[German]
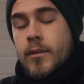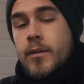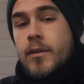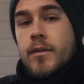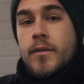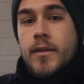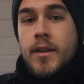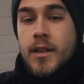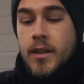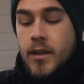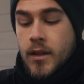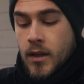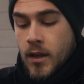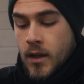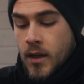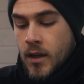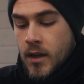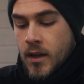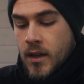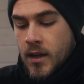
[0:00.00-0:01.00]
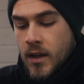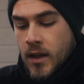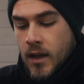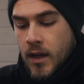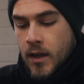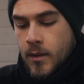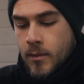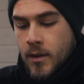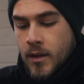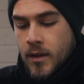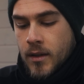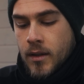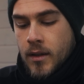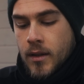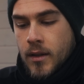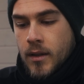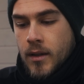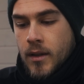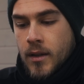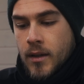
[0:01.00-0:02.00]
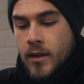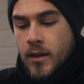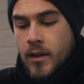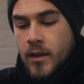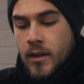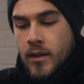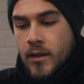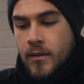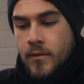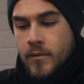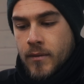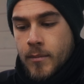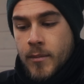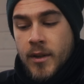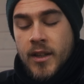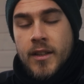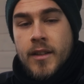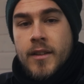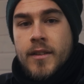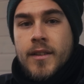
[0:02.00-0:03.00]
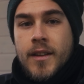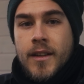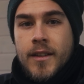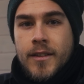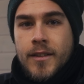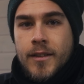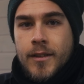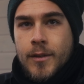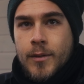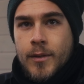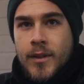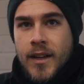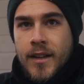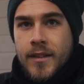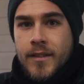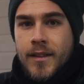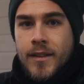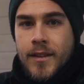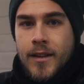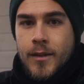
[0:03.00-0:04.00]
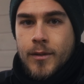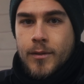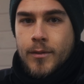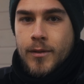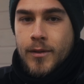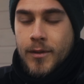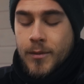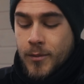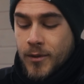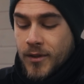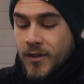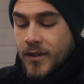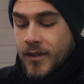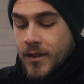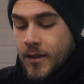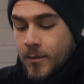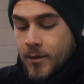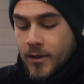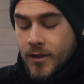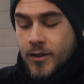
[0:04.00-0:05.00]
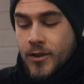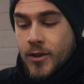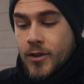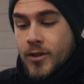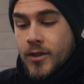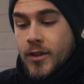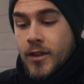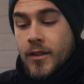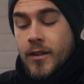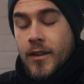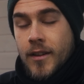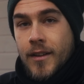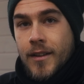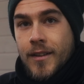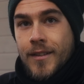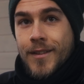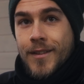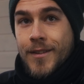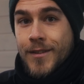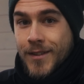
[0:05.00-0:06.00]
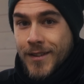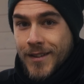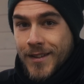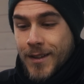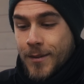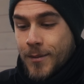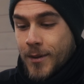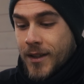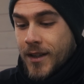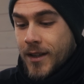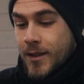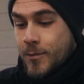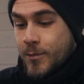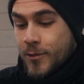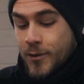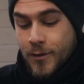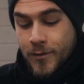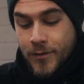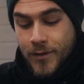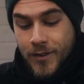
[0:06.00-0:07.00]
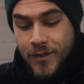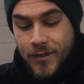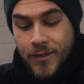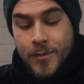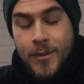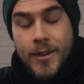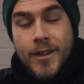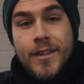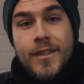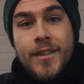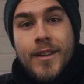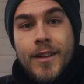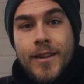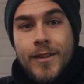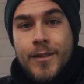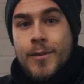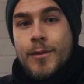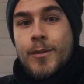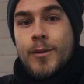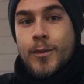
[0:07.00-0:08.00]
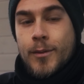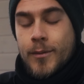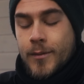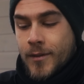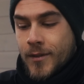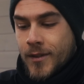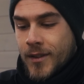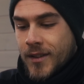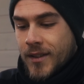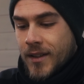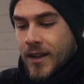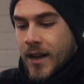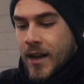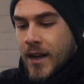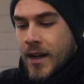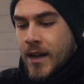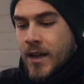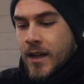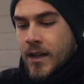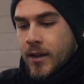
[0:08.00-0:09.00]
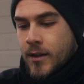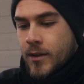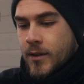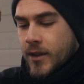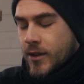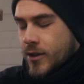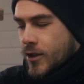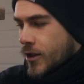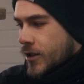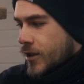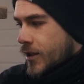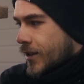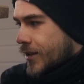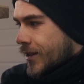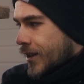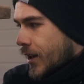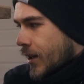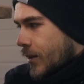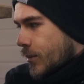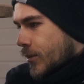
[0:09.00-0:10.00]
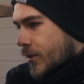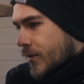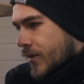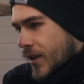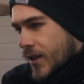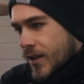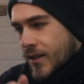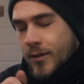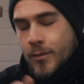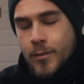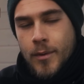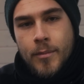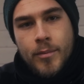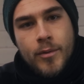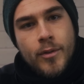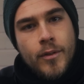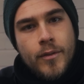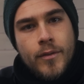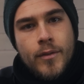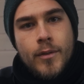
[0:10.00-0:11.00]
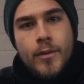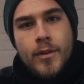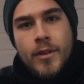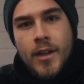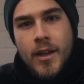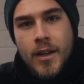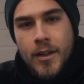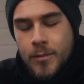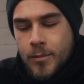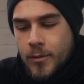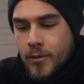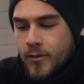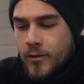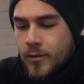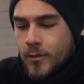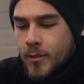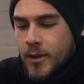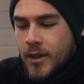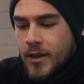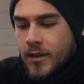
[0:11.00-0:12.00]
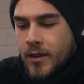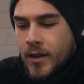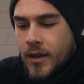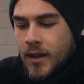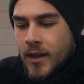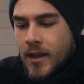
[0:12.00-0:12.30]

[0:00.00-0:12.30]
und so weiter. Aber wir machen jetzt keine genaue Gasanleitung, das müsst ihr selber recherchieren. wir sind selber keine Profis, wir machen das alles nur so, wie wir es auch recherchiert haben und werden es überprüfen und eine Gasprüfung machen.